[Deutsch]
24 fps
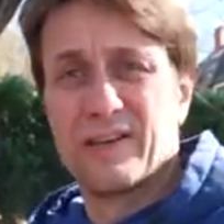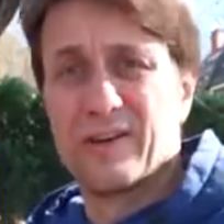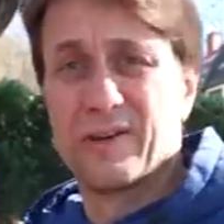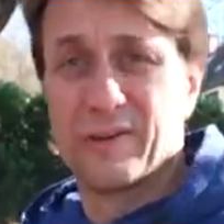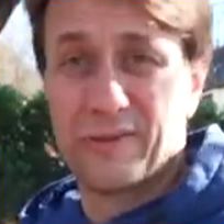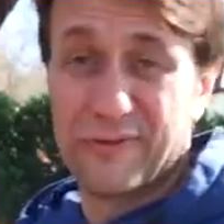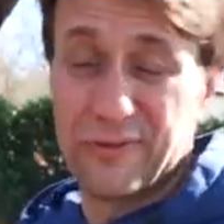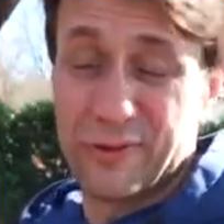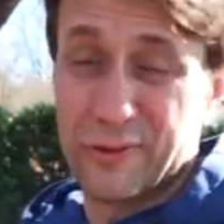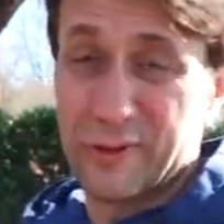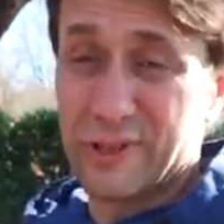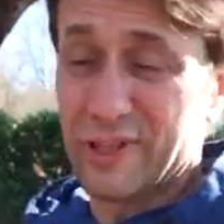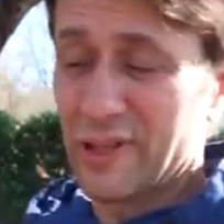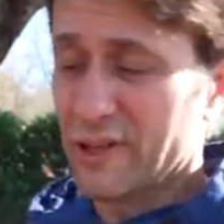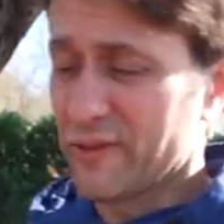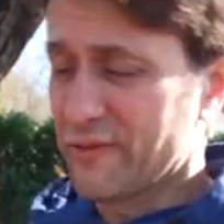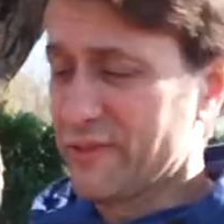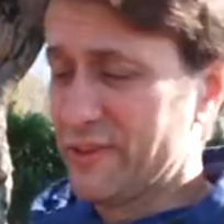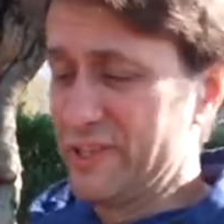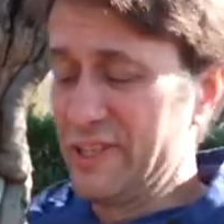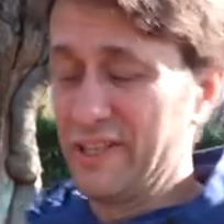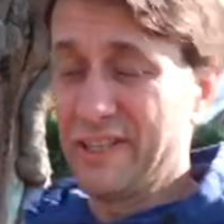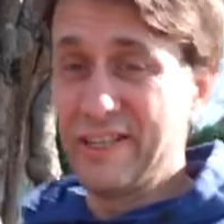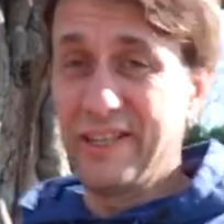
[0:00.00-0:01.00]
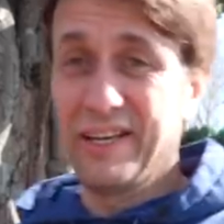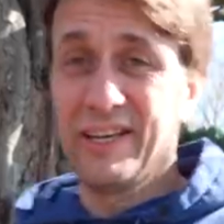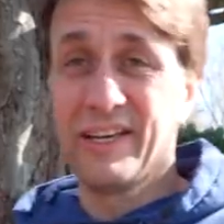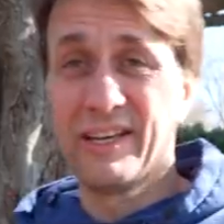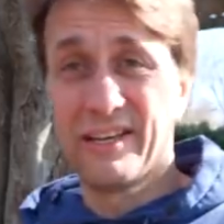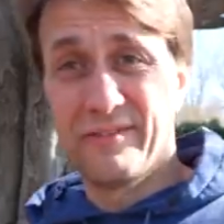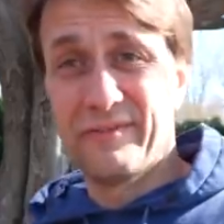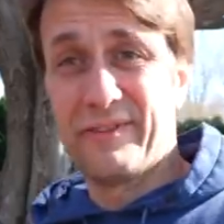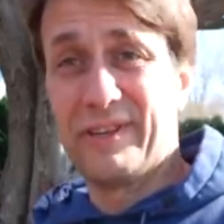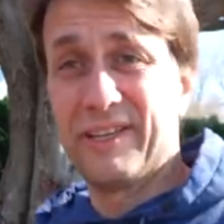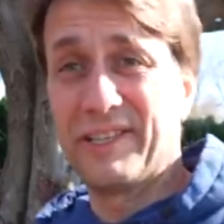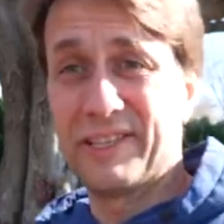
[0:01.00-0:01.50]
Und fotografieren
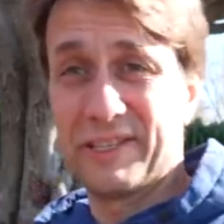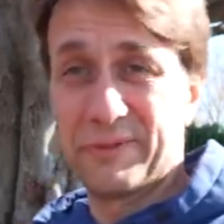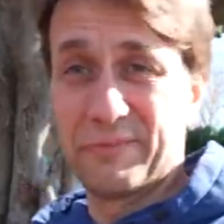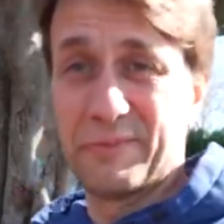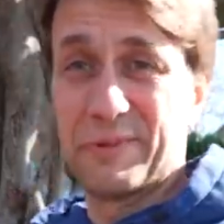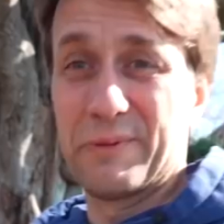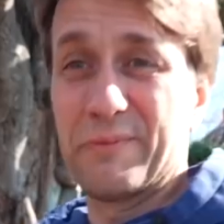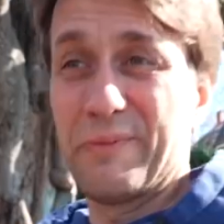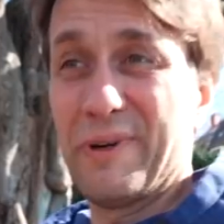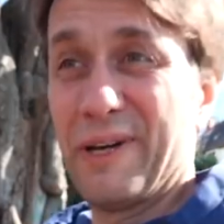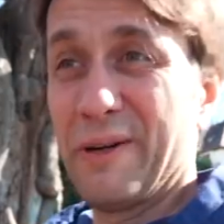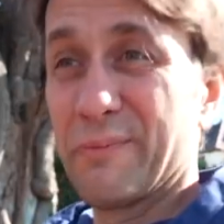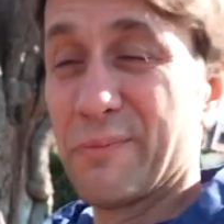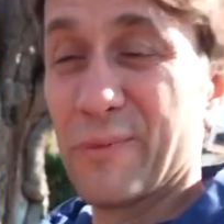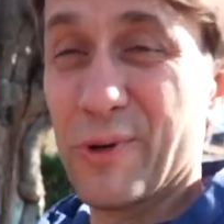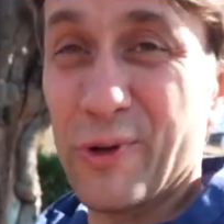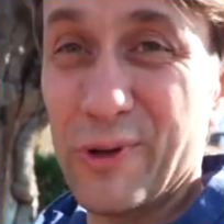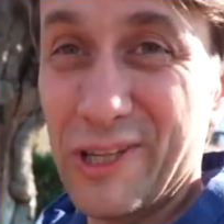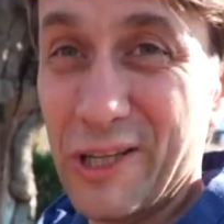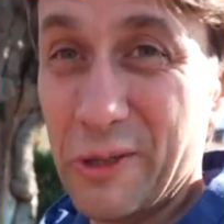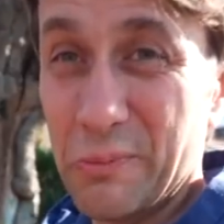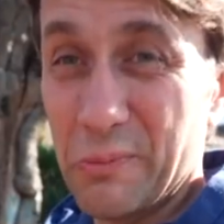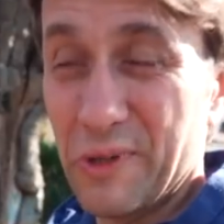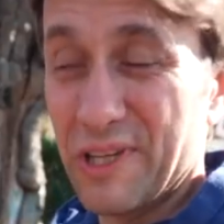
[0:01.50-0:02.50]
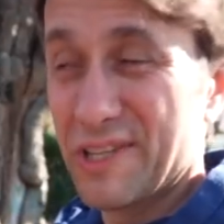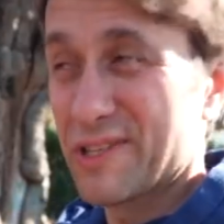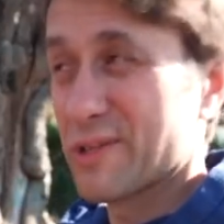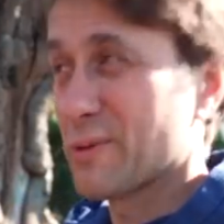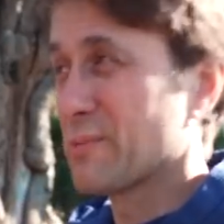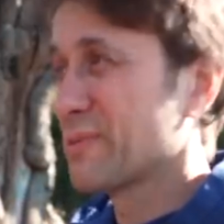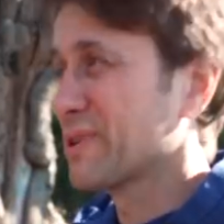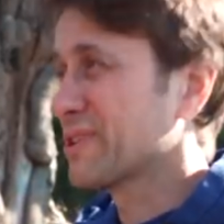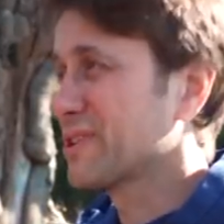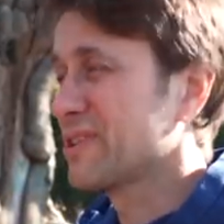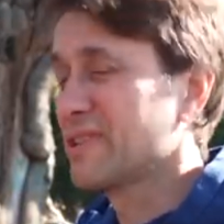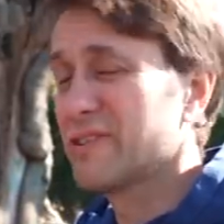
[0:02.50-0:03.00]
werde ich mit meinem neuen
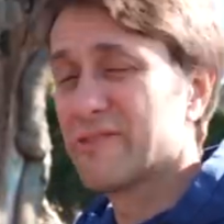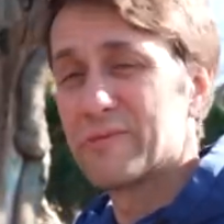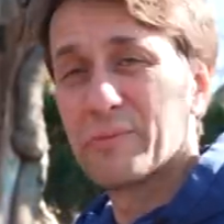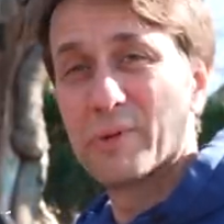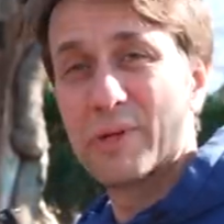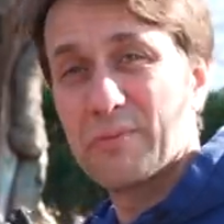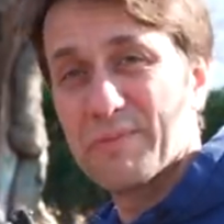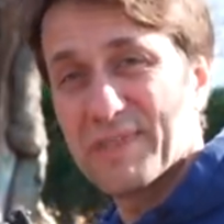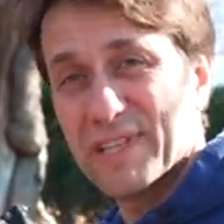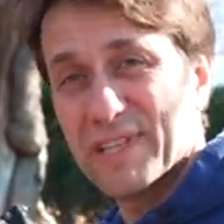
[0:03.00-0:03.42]
Lieblingsobjektiv, mit dem